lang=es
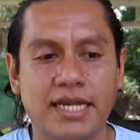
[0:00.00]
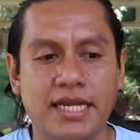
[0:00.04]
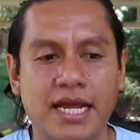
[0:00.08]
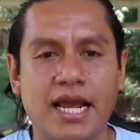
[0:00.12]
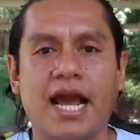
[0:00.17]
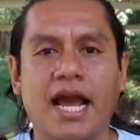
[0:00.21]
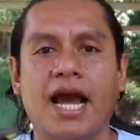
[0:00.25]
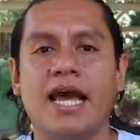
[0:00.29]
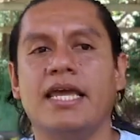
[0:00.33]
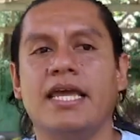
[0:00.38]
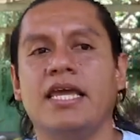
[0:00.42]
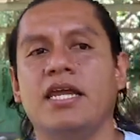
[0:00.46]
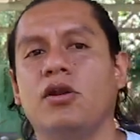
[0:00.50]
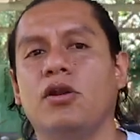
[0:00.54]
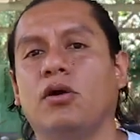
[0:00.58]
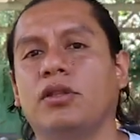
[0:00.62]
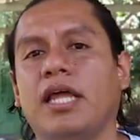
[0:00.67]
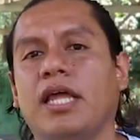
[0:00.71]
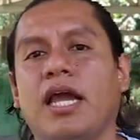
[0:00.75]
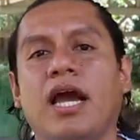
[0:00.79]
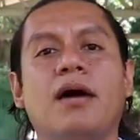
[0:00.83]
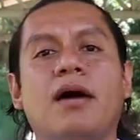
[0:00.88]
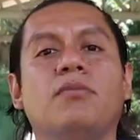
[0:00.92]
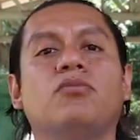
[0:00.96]
seca y no
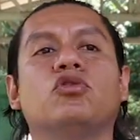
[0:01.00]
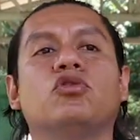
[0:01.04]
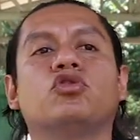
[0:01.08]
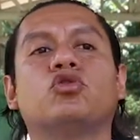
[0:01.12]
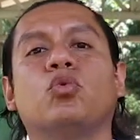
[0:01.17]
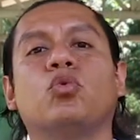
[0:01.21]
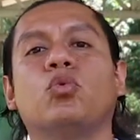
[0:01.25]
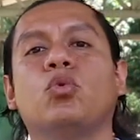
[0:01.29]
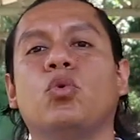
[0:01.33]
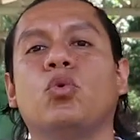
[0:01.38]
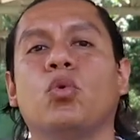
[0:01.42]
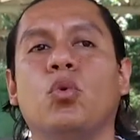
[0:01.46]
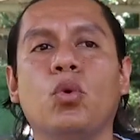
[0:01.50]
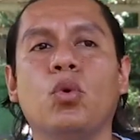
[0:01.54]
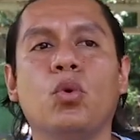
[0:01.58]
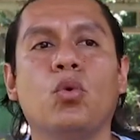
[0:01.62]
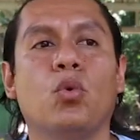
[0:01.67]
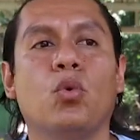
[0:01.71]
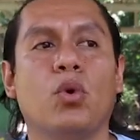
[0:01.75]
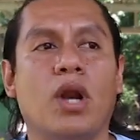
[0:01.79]
tengamos un,